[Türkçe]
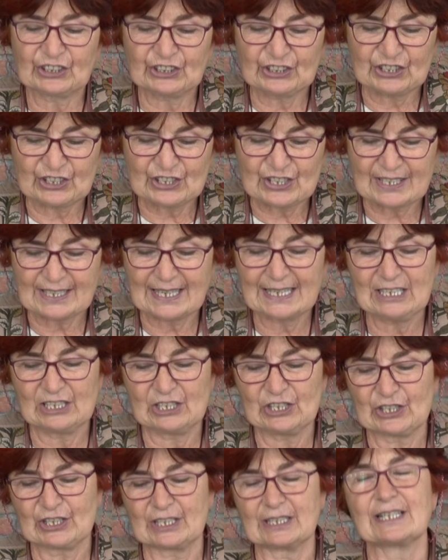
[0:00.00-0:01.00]
kişisel
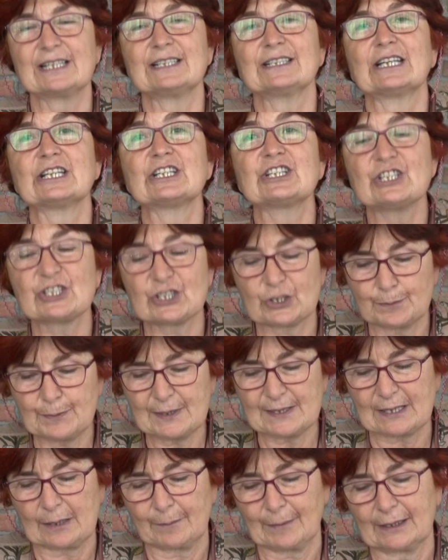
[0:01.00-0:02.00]
ilişkilerinde hiçbir
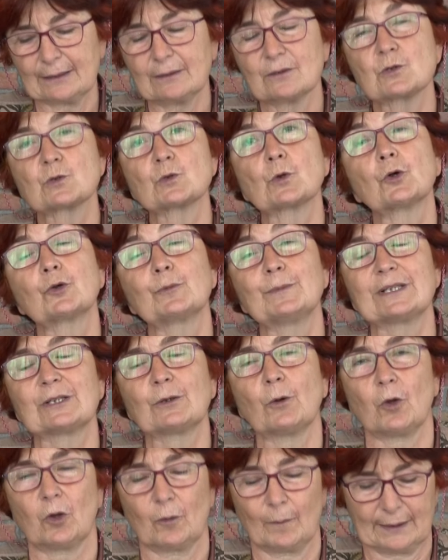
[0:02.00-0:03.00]
zaman zor
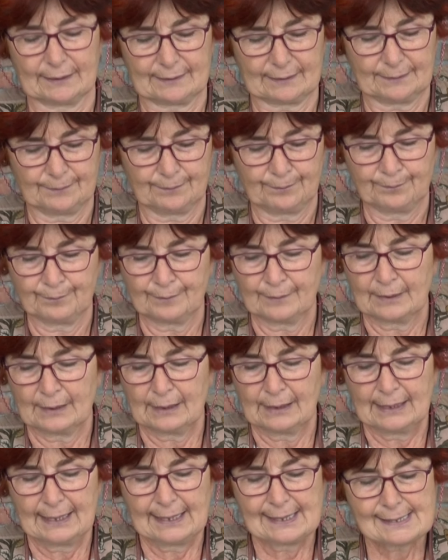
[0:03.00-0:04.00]
biri olmadı.
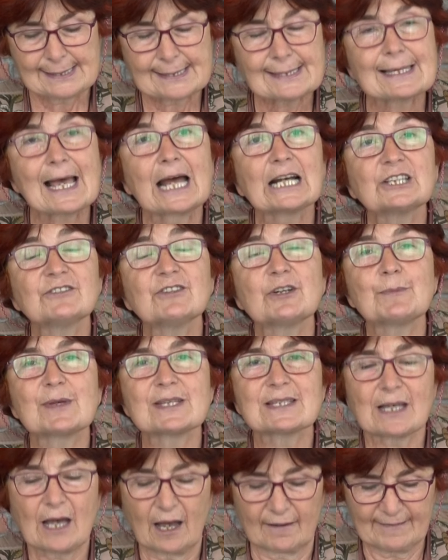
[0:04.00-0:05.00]
Sert ve
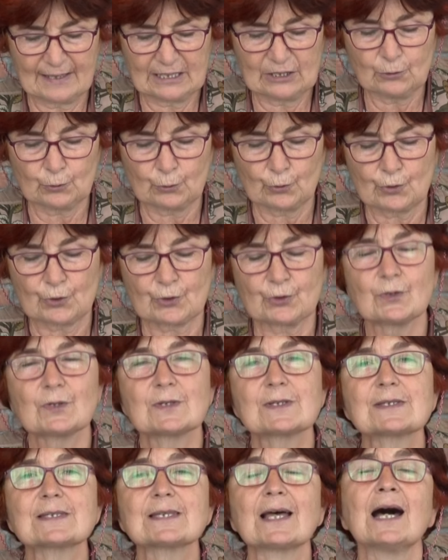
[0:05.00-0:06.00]
mesafeli duruşu
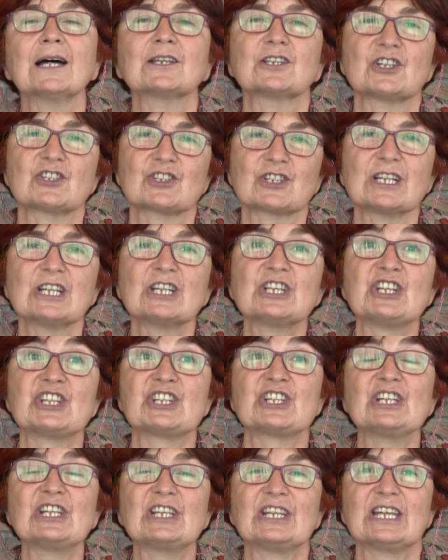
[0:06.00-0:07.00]
sadece
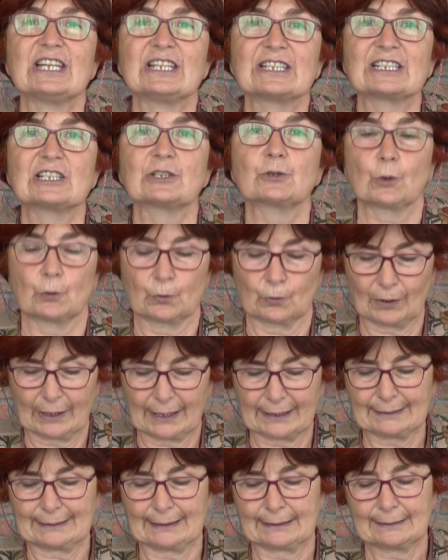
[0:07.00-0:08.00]
işiyle ilgili
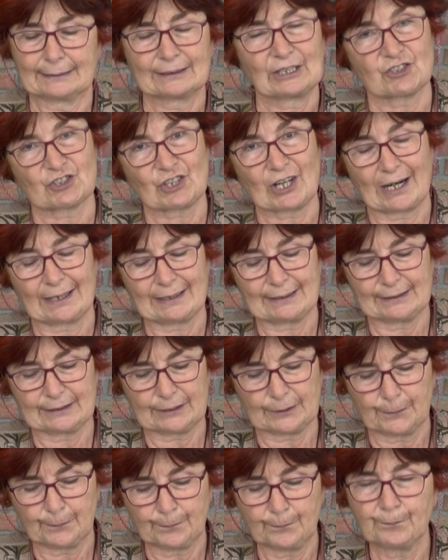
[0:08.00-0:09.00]
konularda
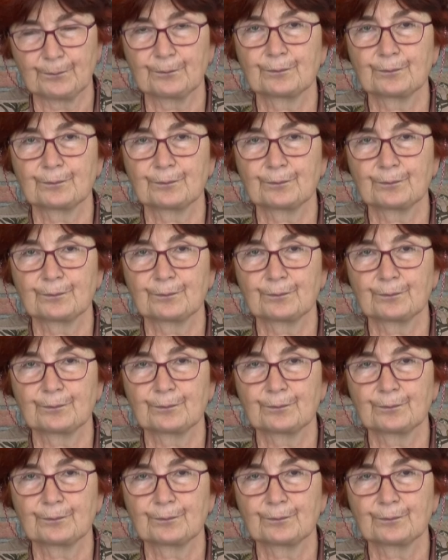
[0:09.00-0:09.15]
geçerliydi.